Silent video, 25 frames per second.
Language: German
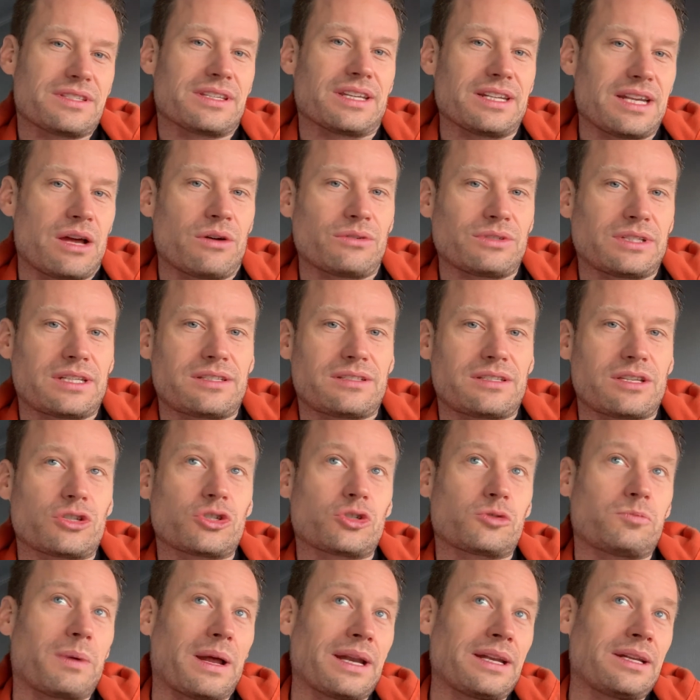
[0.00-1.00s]
ist genau das
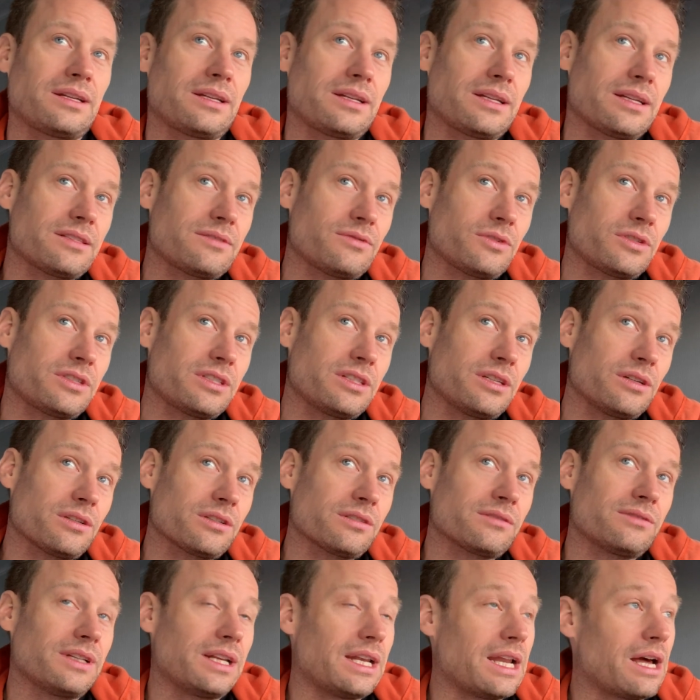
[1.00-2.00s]
das Spannende. Jetzt wird es hier
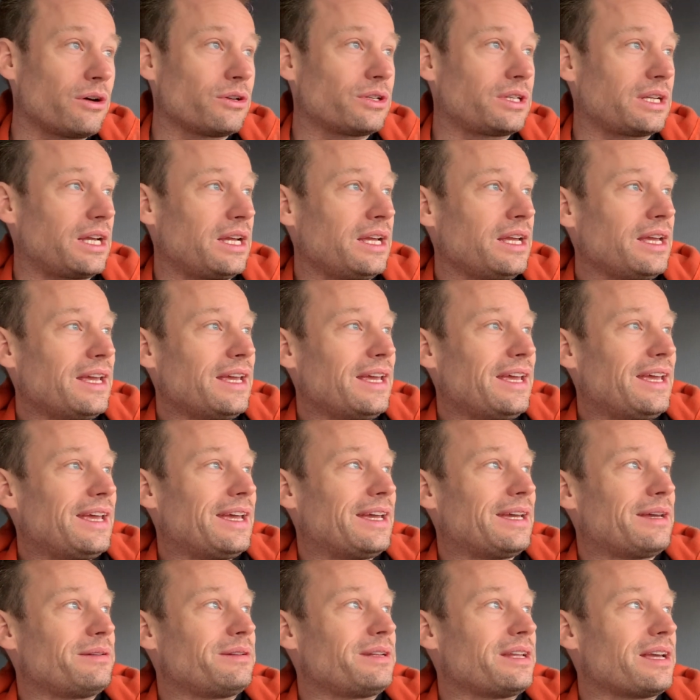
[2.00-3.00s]
irgendwie lauter.
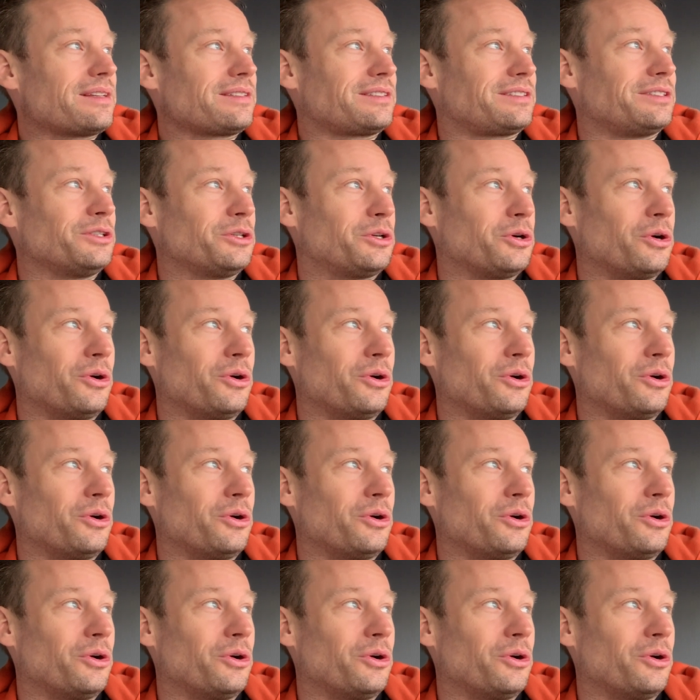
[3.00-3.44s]
Äh, die ersten